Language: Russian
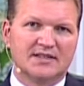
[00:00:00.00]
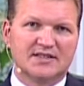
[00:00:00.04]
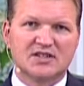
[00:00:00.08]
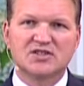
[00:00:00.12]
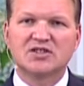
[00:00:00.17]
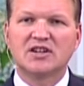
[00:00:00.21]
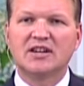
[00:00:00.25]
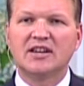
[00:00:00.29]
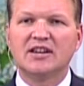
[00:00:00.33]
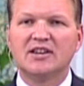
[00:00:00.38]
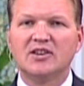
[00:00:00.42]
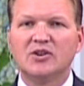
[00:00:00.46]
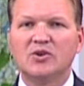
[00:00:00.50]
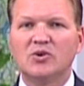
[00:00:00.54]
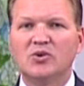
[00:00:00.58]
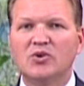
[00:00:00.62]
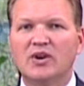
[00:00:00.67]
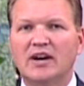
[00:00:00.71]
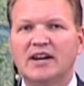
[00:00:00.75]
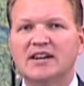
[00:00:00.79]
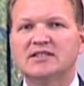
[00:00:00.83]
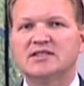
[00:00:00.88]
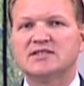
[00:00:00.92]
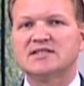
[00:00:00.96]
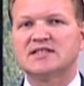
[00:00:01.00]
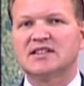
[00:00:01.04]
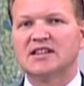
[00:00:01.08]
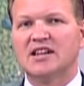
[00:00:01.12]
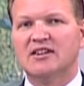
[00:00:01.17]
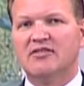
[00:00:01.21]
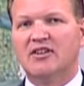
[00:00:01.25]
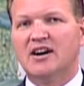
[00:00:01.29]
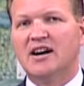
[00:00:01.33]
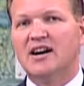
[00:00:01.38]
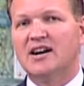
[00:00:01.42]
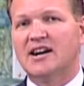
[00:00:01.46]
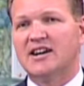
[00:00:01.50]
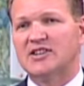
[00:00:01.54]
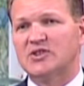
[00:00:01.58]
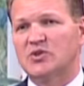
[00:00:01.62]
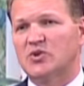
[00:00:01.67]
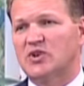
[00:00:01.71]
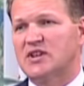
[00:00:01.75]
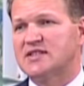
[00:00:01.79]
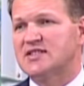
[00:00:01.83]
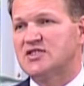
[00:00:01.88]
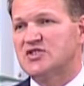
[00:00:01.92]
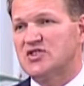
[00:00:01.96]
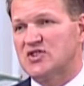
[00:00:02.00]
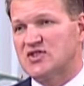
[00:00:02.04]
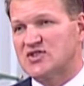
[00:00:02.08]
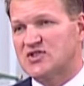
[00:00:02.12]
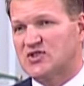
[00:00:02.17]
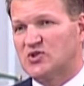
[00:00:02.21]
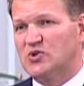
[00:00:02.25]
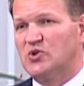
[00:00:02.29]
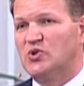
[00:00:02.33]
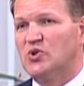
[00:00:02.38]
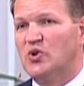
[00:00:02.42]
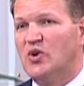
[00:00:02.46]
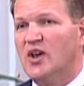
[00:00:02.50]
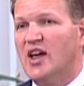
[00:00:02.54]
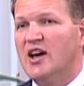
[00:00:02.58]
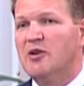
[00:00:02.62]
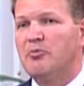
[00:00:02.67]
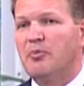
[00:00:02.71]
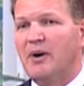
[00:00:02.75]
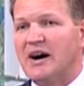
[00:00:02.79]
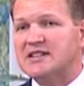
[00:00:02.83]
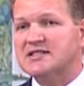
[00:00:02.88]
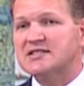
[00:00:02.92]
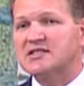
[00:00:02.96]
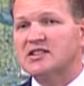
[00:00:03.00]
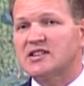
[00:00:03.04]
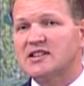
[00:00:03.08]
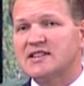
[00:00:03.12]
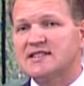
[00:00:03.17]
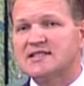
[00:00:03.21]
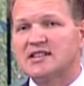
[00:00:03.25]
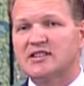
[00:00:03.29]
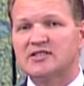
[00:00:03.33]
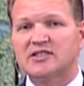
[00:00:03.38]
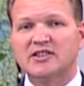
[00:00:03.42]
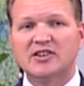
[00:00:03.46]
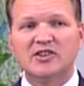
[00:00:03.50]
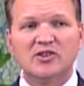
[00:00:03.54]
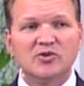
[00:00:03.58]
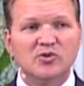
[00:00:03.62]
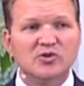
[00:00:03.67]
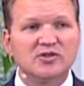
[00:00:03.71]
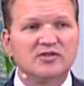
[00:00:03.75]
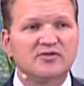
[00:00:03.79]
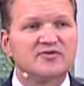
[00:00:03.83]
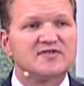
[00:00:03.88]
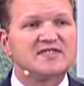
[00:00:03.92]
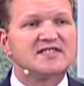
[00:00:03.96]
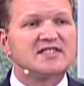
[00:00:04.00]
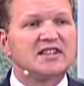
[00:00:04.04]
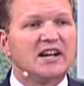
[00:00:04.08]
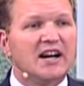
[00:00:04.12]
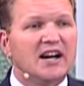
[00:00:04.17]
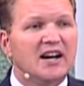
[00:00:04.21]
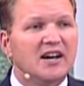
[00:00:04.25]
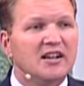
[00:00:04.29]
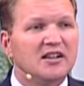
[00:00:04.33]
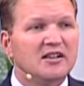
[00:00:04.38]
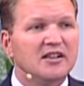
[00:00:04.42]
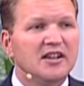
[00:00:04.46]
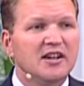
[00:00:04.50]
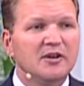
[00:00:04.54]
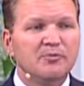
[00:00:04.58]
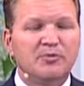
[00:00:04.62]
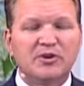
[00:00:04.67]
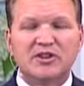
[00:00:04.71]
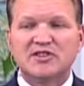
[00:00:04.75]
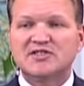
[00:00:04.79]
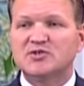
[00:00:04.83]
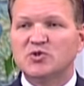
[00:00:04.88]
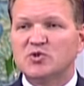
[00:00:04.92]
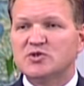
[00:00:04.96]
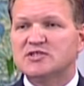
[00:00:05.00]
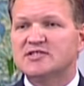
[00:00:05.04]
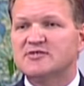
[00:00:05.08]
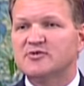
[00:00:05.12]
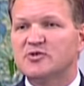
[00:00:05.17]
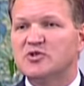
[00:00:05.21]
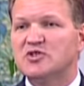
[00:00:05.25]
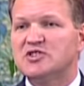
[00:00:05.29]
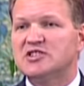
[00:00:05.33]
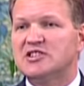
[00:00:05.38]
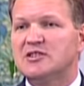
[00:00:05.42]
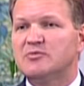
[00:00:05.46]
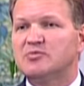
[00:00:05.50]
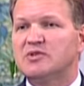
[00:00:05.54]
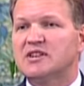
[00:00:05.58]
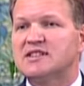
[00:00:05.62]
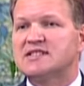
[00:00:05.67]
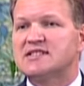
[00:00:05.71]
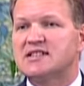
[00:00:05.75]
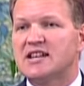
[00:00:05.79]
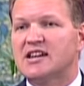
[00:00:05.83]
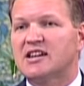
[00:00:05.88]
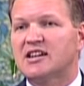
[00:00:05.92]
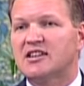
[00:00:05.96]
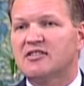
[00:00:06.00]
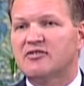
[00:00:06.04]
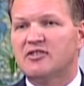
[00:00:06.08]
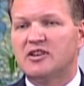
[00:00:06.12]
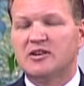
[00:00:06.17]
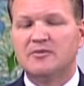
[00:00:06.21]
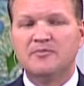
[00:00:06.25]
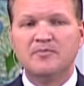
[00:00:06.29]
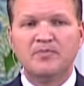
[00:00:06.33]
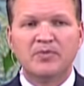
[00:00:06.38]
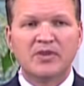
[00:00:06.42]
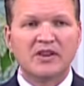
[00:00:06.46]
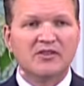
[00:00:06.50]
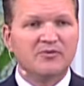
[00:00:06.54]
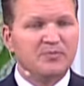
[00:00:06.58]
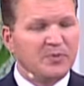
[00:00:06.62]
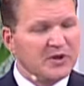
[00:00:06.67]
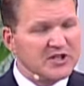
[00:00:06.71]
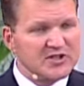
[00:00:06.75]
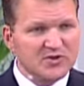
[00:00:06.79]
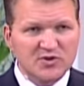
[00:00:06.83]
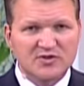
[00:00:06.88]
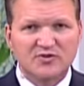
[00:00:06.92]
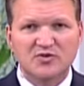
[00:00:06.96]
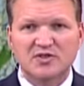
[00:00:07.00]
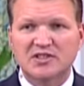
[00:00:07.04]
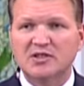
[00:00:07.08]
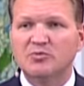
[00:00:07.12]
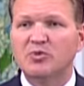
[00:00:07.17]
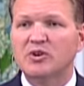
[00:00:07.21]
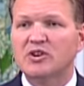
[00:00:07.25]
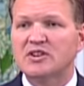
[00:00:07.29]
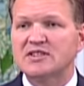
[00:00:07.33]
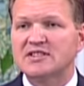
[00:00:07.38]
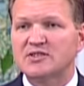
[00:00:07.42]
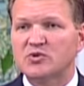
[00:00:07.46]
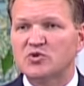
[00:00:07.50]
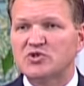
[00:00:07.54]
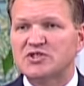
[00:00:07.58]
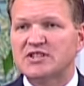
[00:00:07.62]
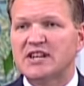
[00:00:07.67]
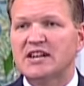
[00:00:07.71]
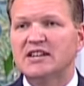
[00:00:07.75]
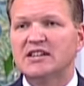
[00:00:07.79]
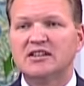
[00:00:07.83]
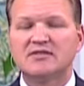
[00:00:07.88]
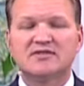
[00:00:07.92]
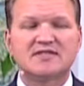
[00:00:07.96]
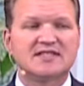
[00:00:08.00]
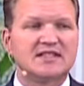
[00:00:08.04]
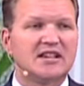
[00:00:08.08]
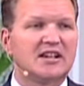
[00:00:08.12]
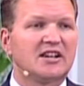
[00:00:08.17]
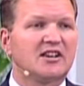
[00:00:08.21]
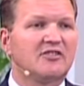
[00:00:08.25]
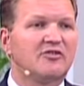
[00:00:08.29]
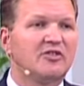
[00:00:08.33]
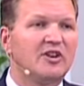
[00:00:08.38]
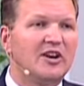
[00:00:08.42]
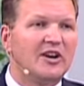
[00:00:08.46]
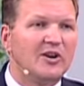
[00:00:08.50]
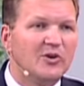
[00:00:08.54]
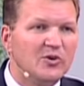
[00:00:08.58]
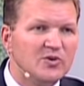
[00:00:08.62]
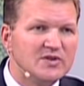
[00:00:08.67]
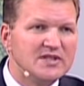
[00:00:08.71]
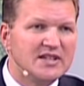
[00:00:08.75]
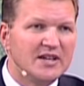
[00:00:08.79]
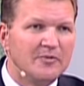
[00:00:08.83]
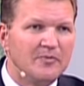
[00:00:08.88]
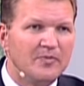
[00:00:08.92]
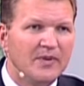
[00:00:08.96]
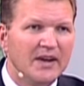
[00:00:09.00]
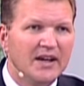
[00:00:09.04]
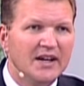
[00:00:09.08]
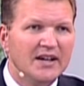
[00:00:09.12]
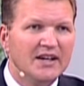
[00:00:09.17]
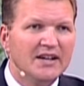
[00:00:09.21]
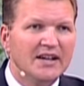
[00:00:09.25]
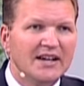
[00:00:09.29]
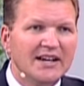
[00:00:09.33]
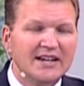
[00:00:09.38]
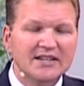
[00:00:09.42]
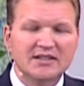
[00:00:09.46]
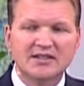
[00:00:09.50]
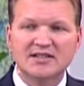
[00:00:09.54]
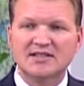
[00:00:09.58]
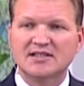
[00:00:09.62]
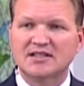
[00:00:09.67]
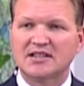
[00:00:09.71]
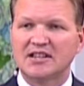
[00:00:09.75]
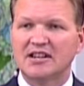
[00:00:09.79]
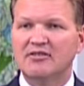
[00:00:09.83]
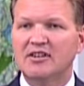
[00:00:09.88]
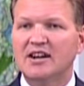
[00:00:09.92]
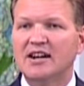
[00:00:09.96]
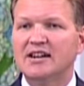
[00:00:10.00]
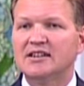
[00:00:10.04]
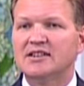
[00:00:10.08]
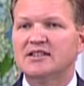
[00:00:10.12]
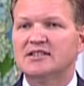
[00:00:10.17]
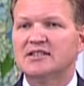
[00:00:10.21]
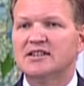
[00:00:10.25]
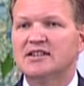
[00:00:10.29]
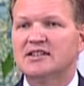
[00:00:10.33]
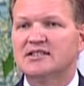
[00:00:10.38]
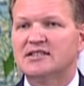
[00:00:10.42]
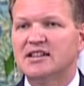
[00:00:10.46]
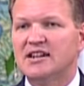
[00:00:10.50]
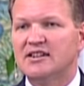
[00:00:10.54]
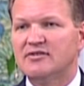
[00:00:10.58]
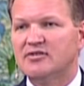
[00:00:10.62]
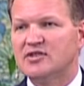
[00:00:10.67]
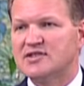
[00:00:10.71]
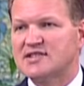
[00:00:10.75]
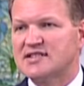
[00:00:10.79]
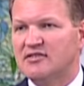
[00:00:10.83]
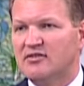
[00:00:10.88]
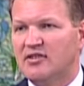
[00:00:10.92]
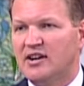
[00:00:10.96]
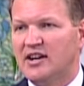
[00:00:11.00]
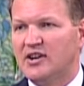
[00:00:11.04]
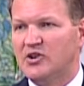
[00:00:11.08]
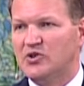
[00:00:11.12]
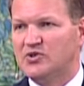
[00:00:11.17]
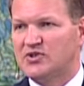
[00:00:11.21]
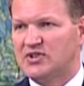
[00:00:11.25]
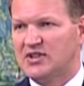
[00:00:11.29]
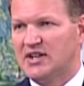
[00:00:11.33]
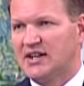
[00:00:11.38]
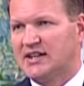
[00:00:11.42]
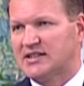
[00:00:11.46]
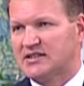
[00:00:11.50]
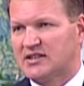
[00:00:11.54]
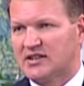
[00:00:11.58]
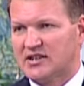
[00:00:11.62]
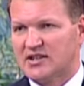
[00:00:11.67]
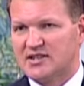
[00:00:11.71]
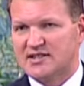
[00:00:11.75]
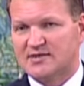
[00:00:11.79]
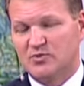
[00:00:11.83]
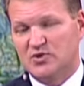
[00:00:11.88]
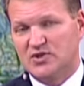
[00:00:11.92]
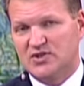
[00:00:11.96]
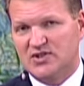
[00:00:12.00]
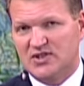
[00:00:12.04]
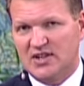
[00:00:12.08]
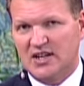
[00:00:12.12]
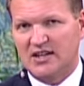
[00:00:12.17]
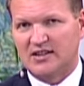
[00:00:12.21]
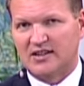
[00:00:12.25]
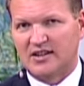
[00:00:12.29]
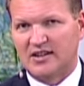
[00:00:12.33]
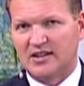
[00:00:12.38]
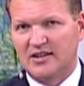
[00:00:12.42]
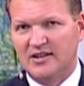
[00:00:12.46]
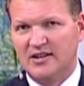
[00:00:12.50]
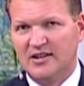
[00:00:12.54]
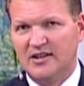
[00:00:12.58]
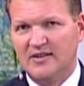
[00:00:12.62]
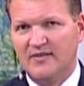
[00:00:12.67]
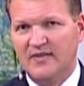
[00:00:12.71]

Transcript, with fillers: сожалению, эти слова, которые зачастую пасторы задают в зал присутствующим на церкви, присутствующим на богослужении в церкви людям, эти слова иногда вызывают некоторое смущение.